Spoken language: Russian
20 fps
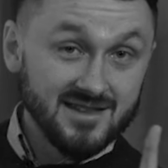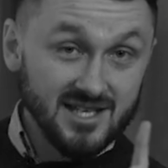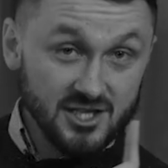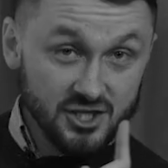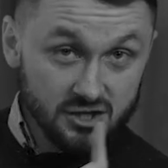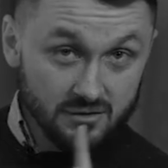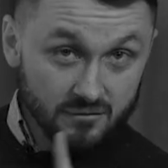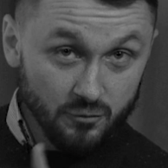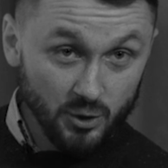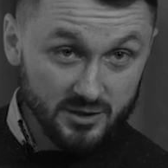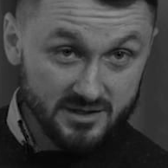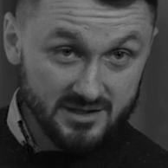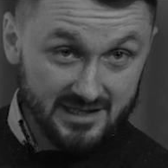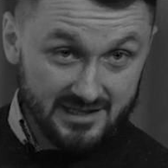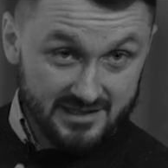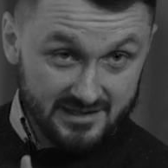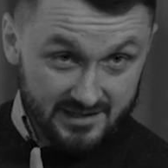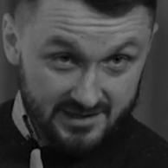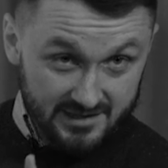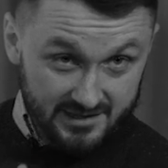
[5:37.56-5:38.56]
На
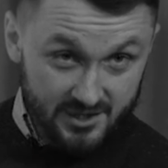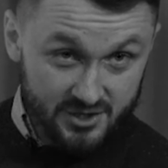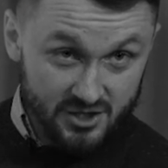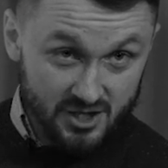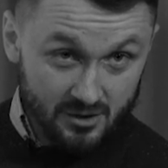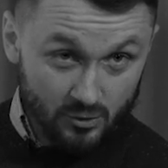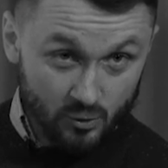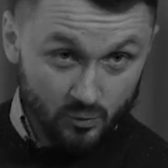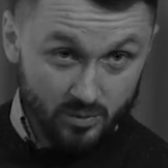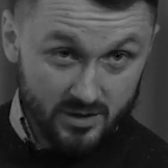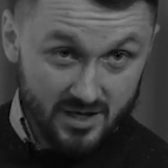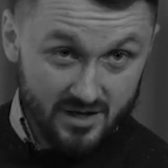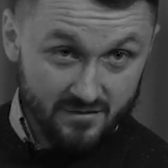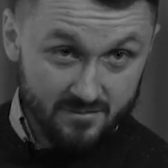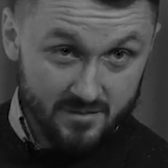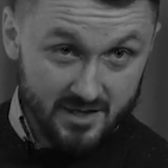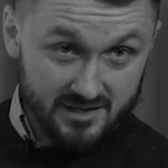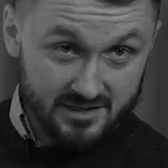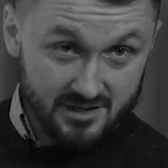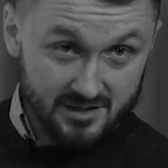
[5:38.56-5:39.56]
животных 1000 рублей в
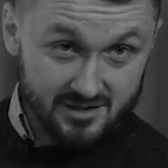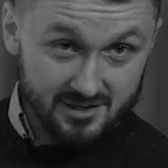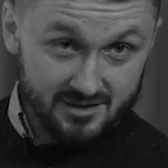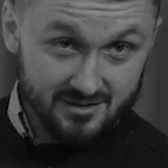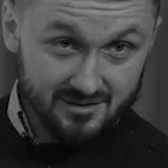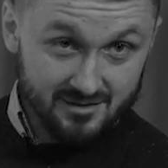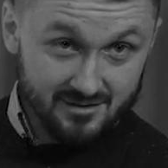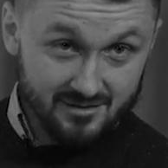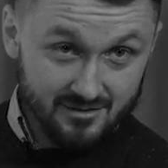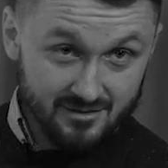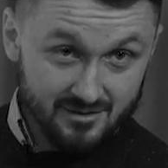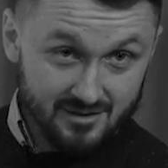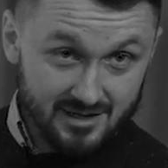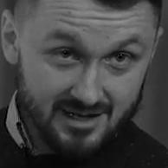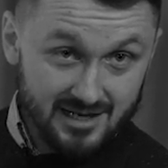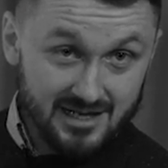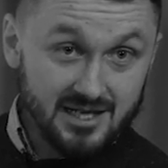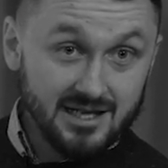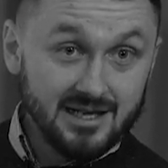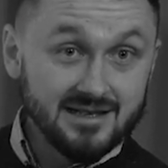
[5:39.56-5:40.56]
месяц. На
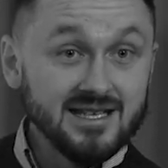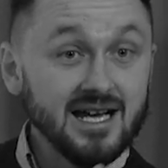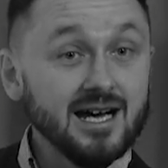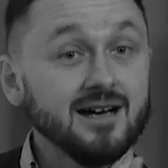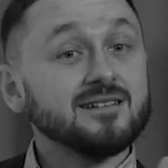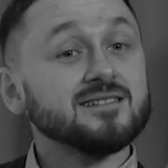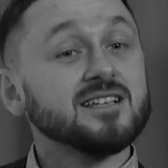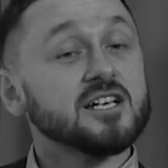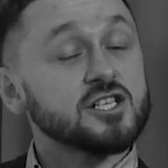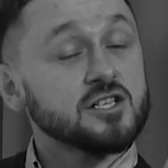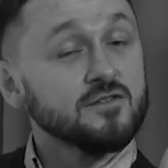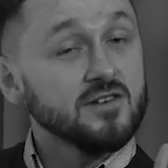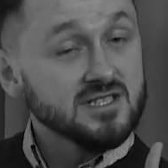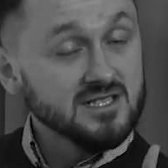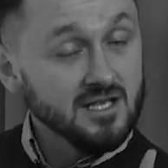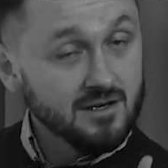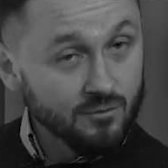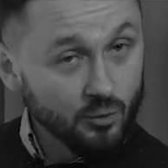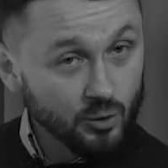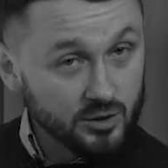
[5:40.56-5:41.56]
животноводов, я помню. На, на
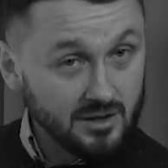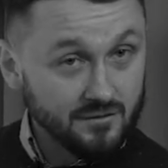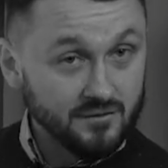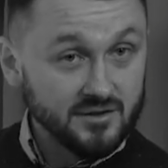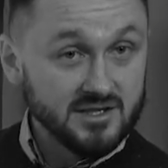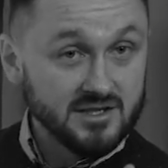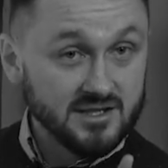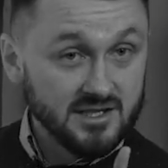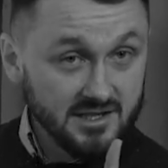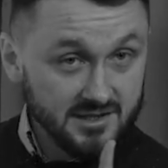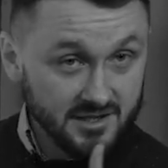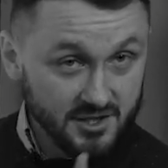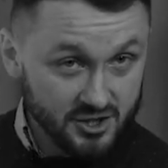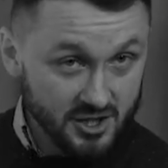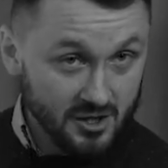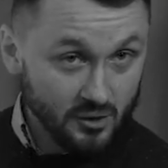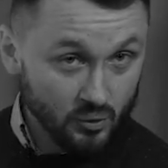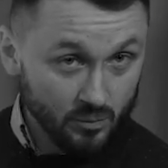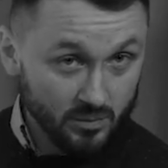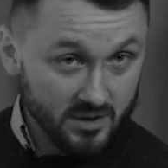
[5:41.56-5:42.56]
животноводов да.
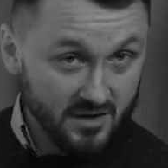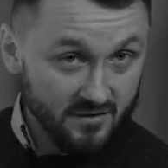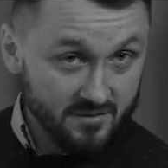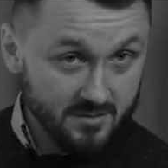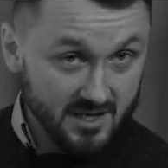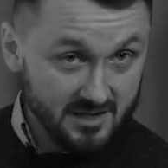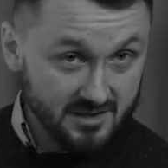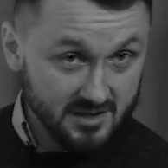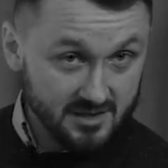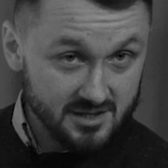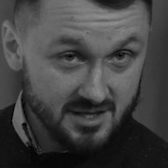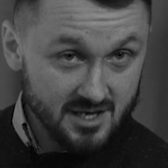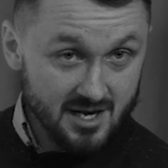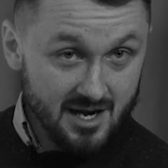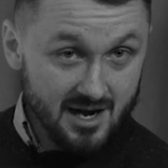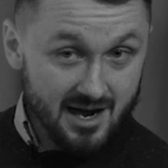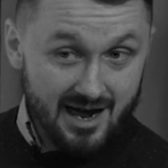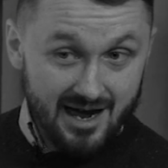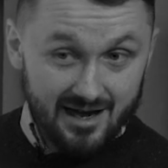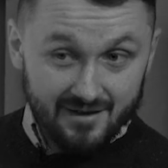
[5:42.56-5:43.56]
1000 рублей в месяц.
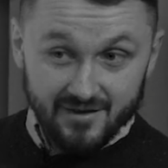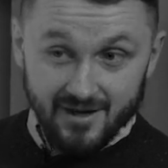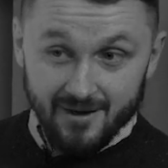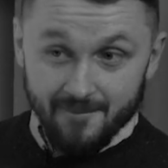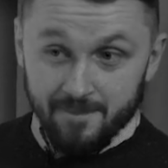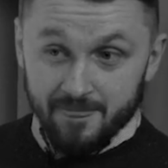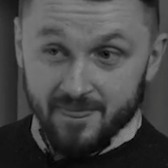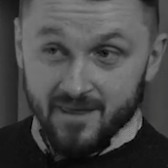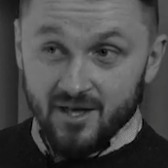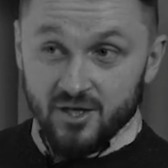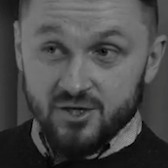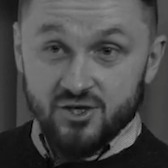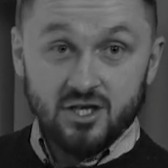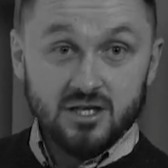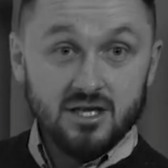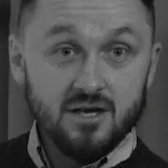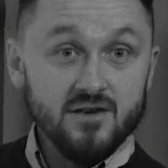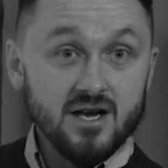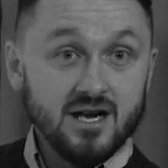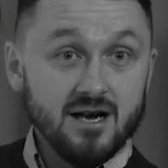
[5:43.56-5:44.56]
А на
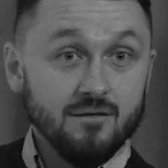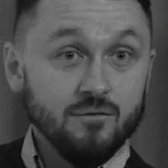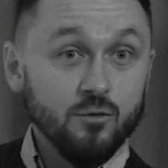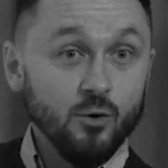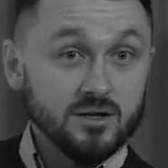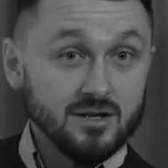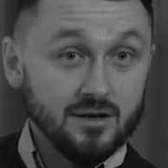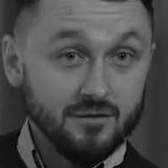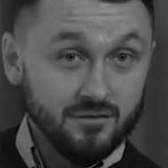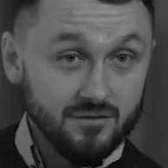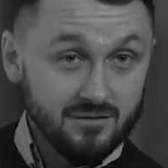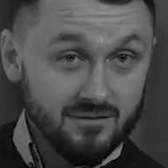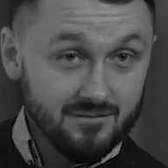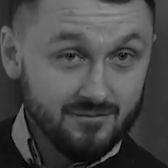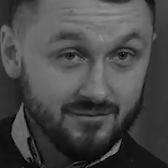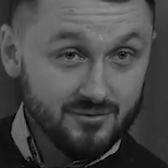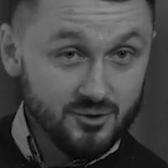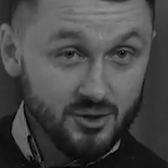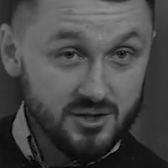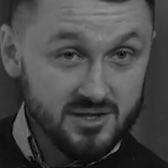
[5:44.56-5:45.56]
человеководов,
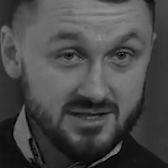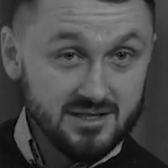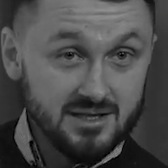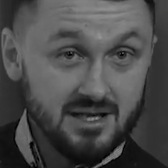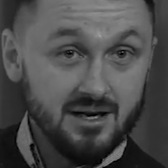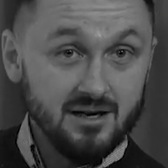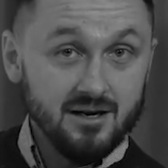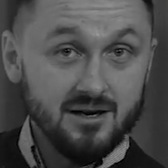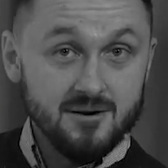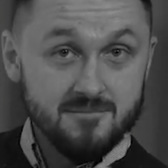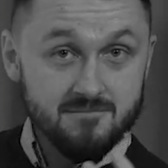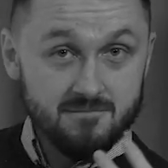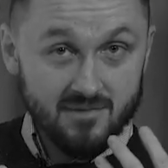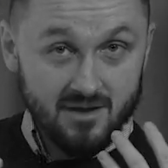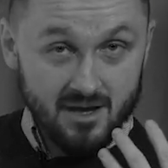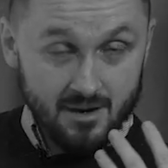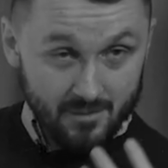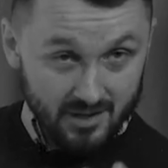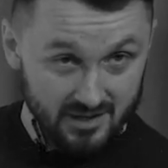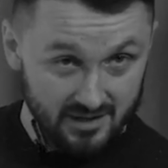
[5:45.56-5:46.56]
то есть да.
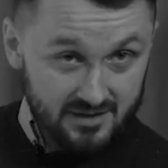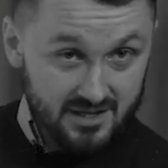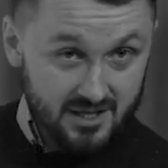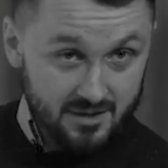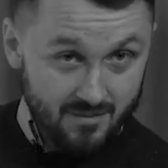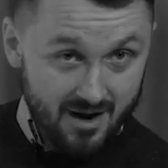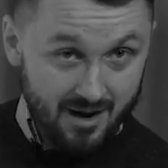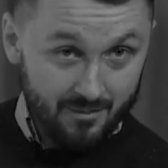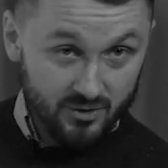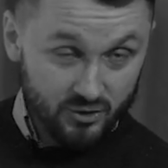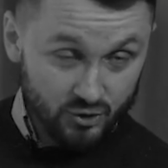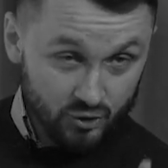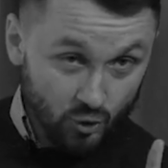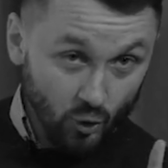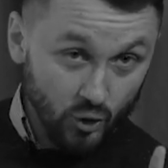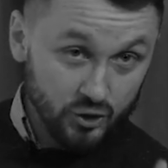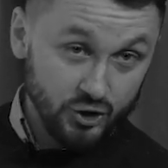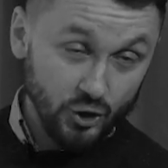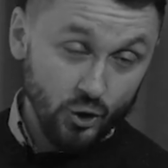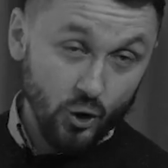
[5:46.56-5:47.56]
на молодых мам
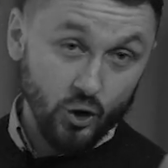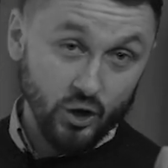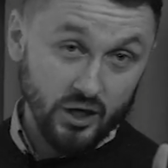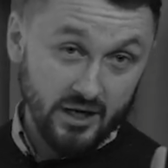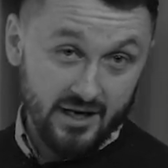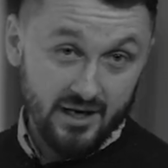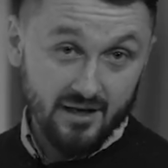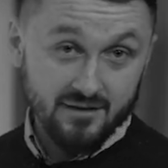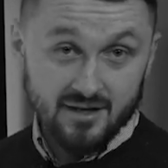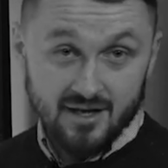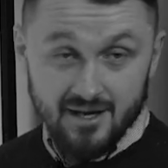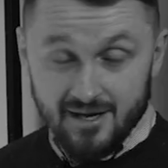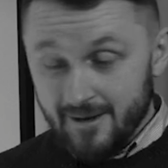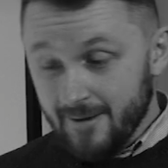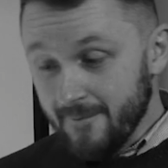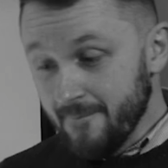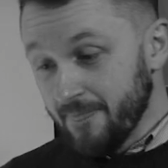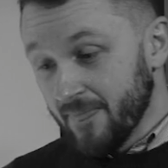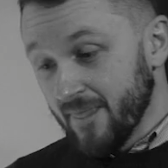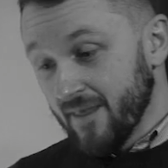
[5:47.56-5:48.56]
до 3 лет,
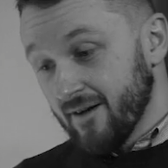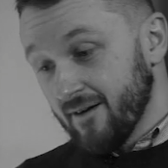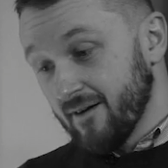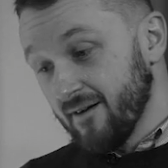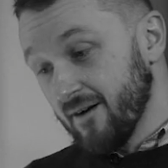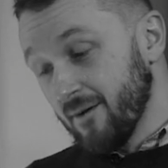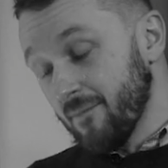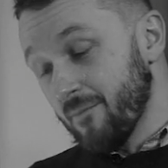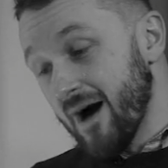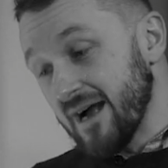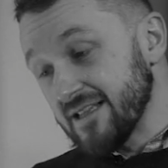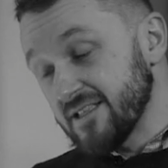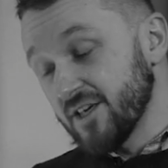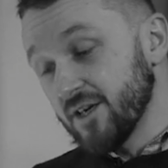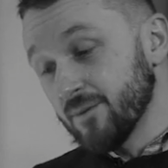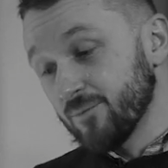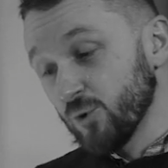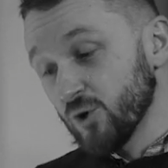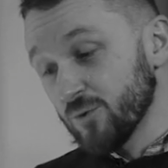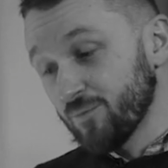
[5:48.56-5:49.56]
э,
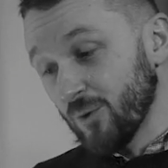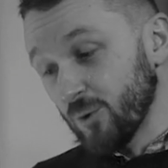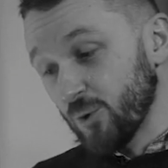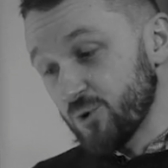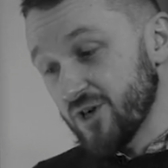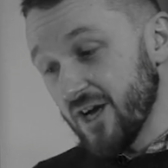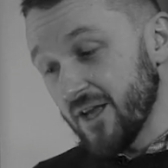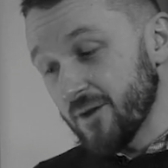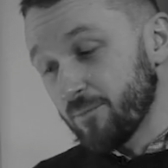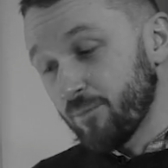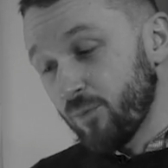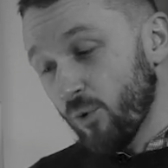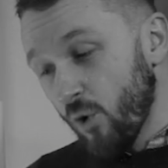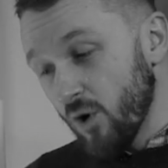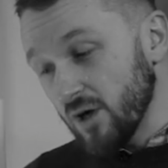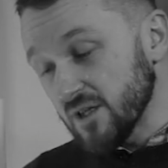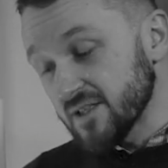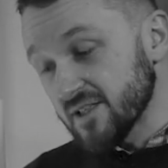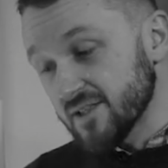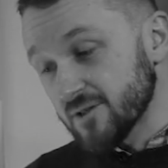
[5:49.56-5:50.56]
матери будут получать
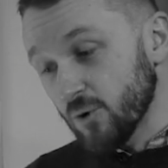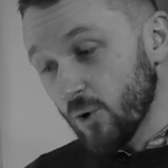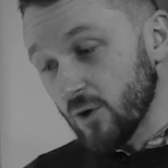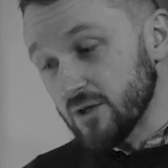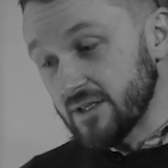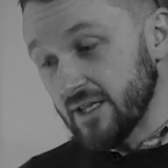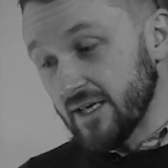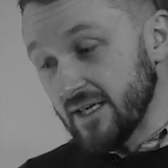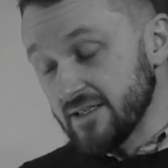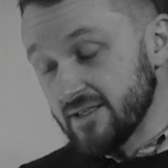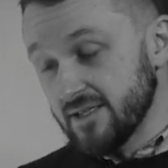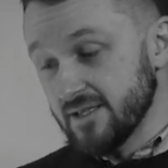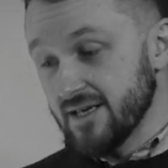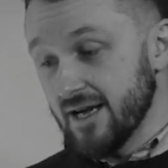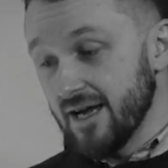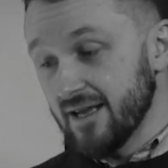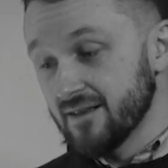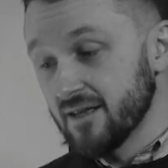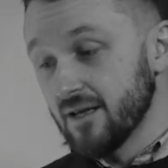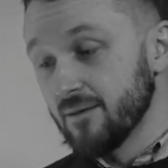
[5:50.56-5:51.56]
по
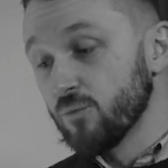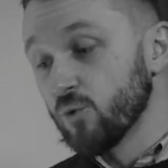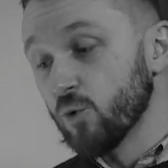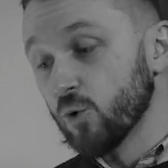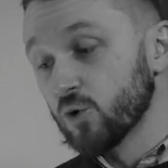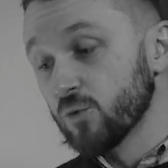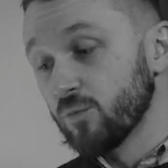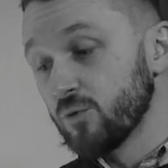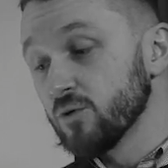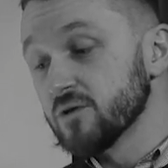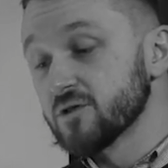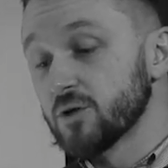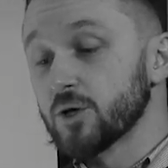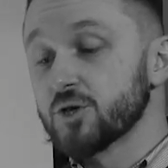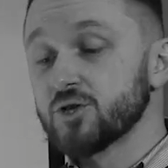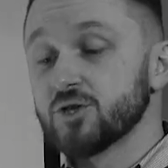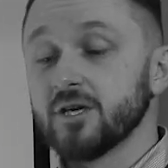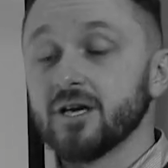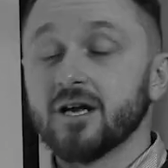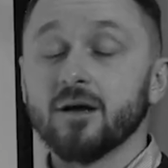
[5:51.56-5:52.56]
131 рублю
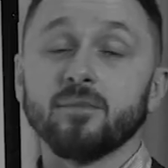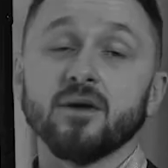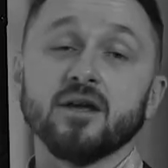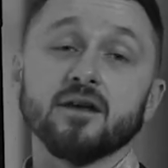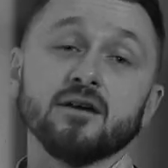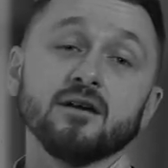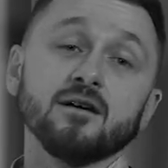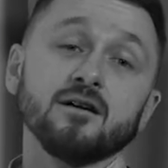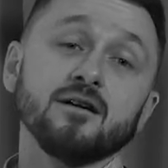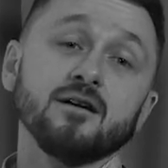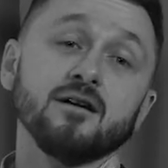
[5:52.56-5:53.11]
44 копейки.